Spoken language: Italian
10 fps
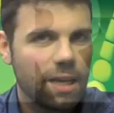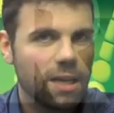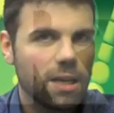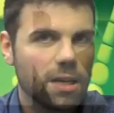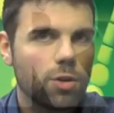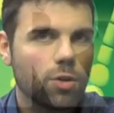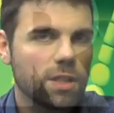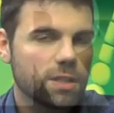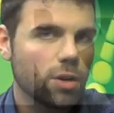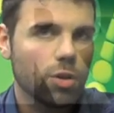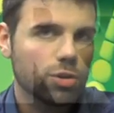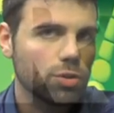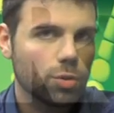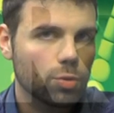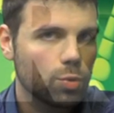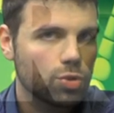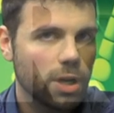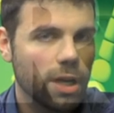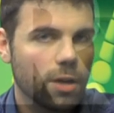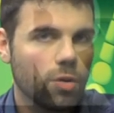eh, il colesterolo si
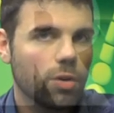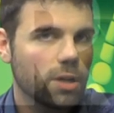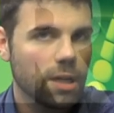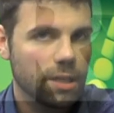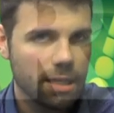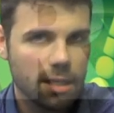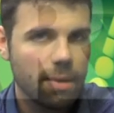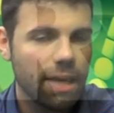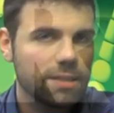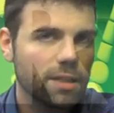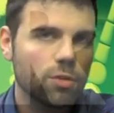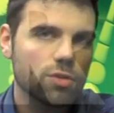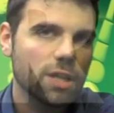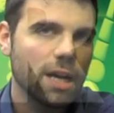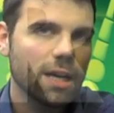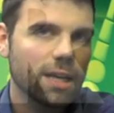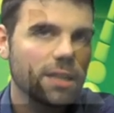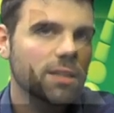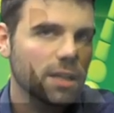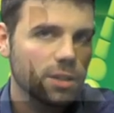introduce con gli alimenti e così anche
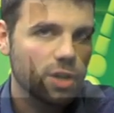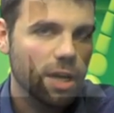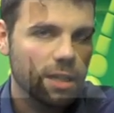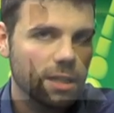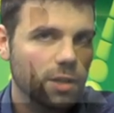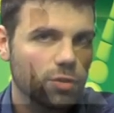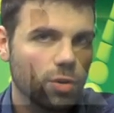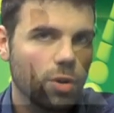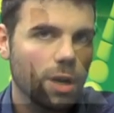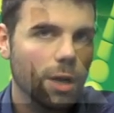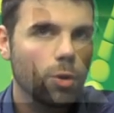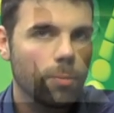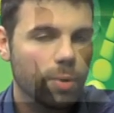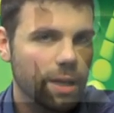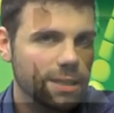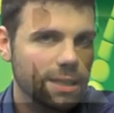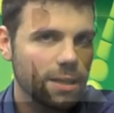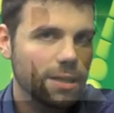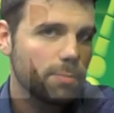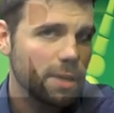i trigliceridi che sono la componente
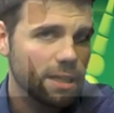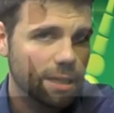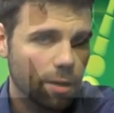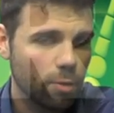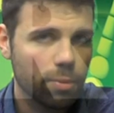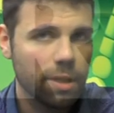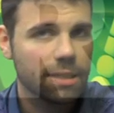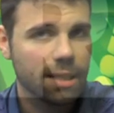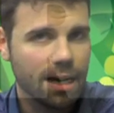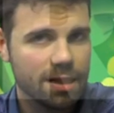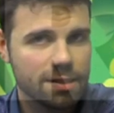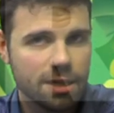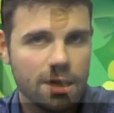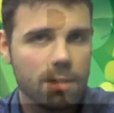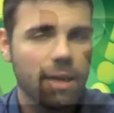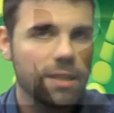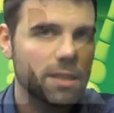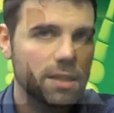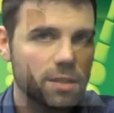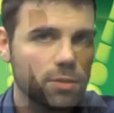lipidica, la componente grassa degli
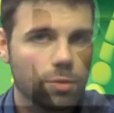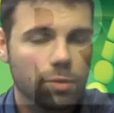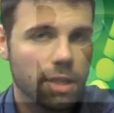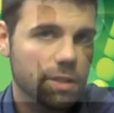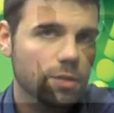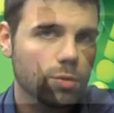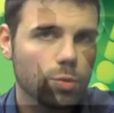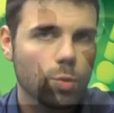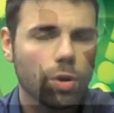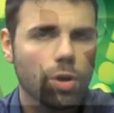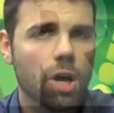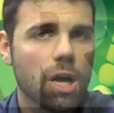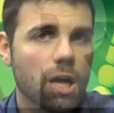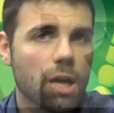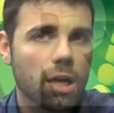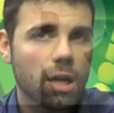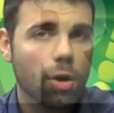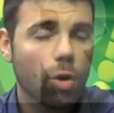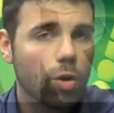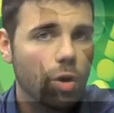alimenti che si, che si introducono eh,
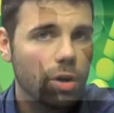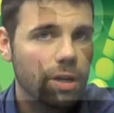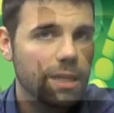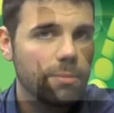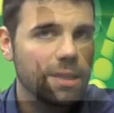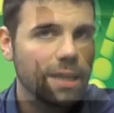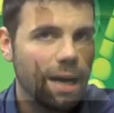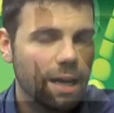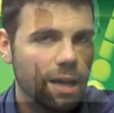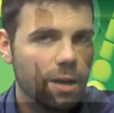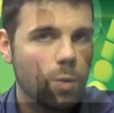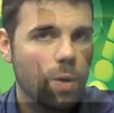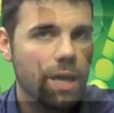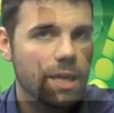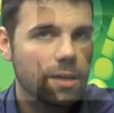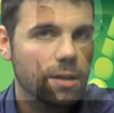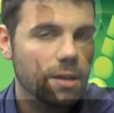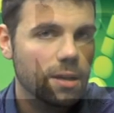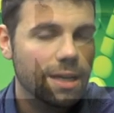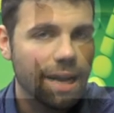occorre limitare quei
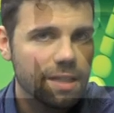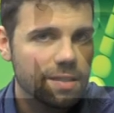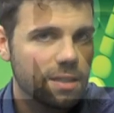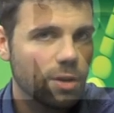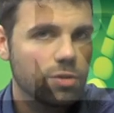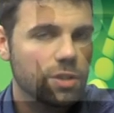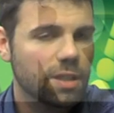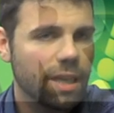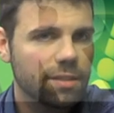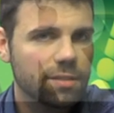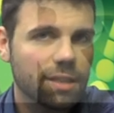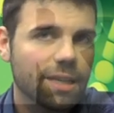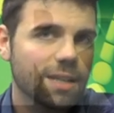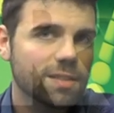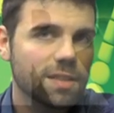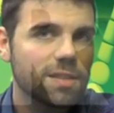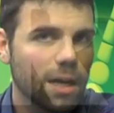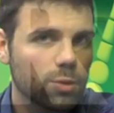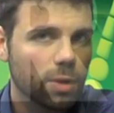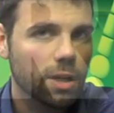eh, grassi cosiddetti grassi
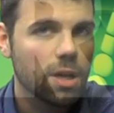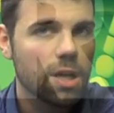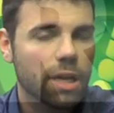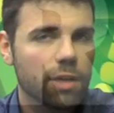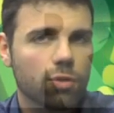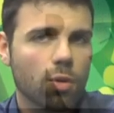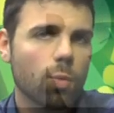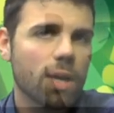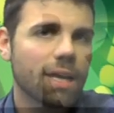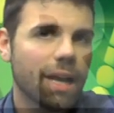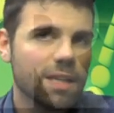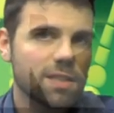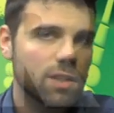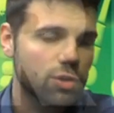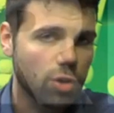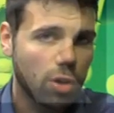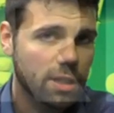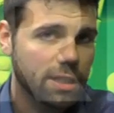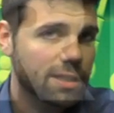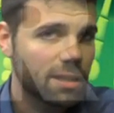saturi, che sono quei grassi
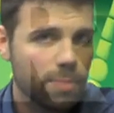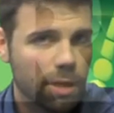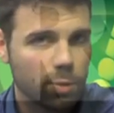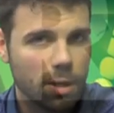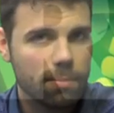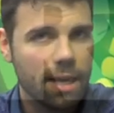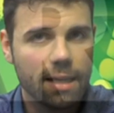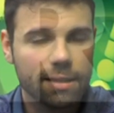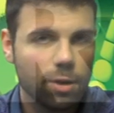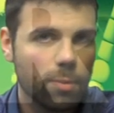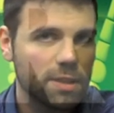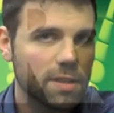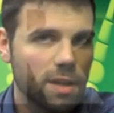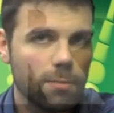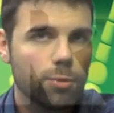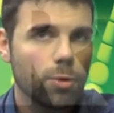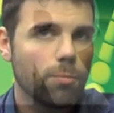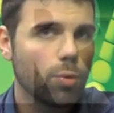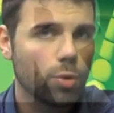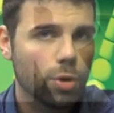solidi a temperatura ambiente, come ad esempio il
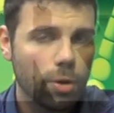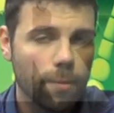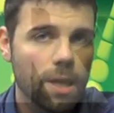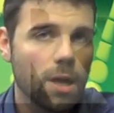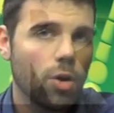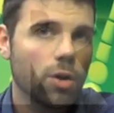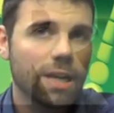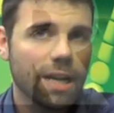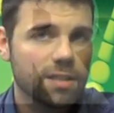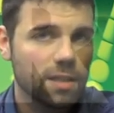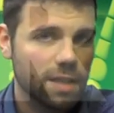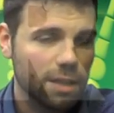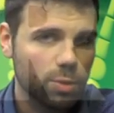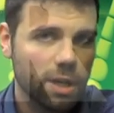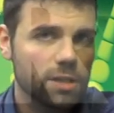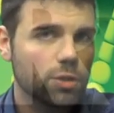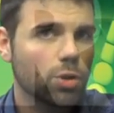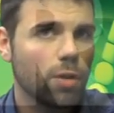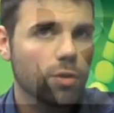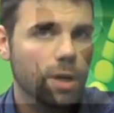burro, o i grassi saturi che si
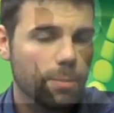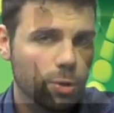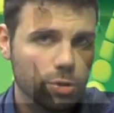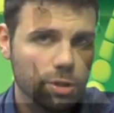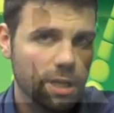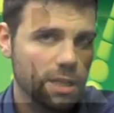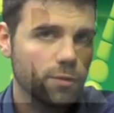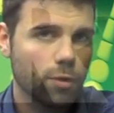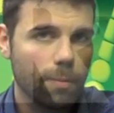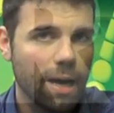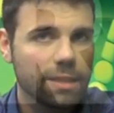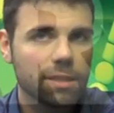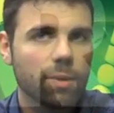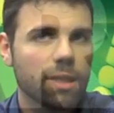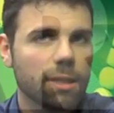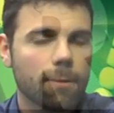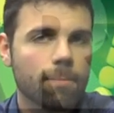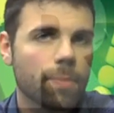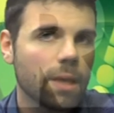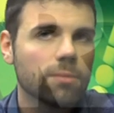trovano nei prodotti trasformati, quindi
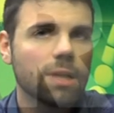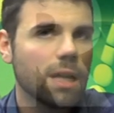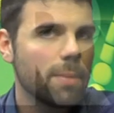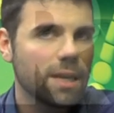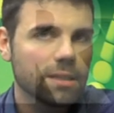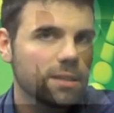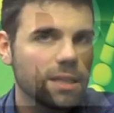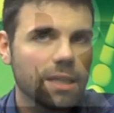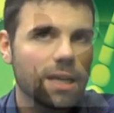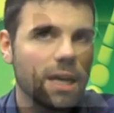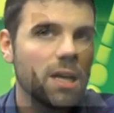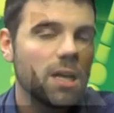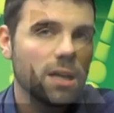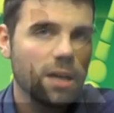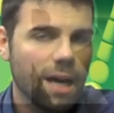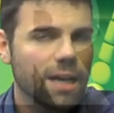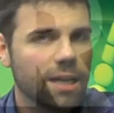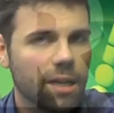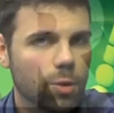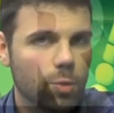nelle merendine, eh,
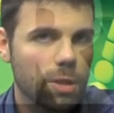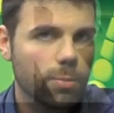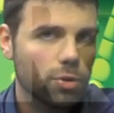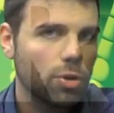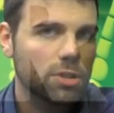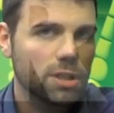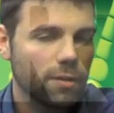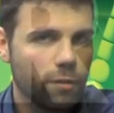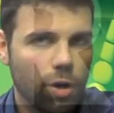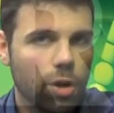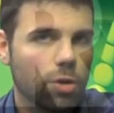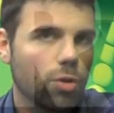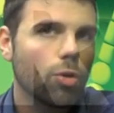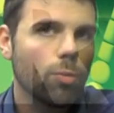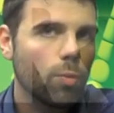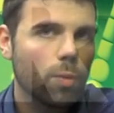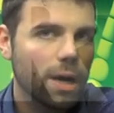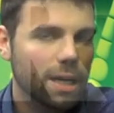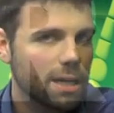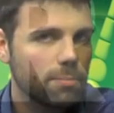anche in alcuni prodotti da forno o comunque
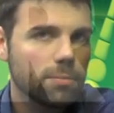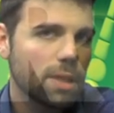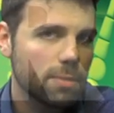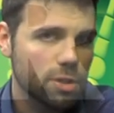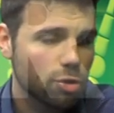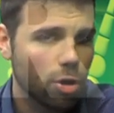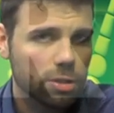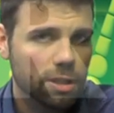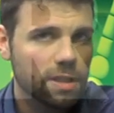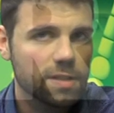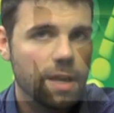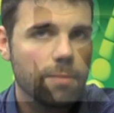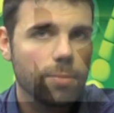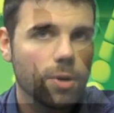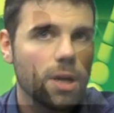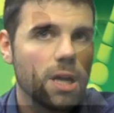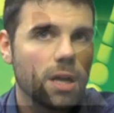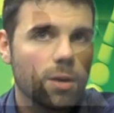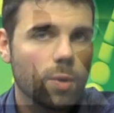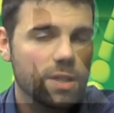anche nei, nei biscotti, ad esempio.
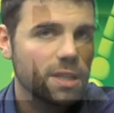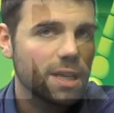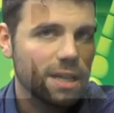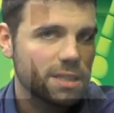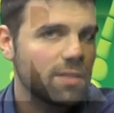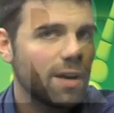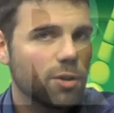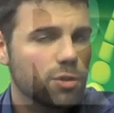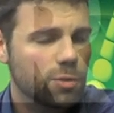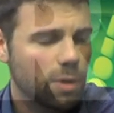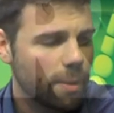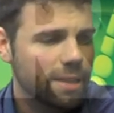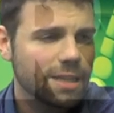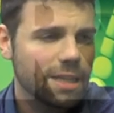Questi grassi vanno sicuramente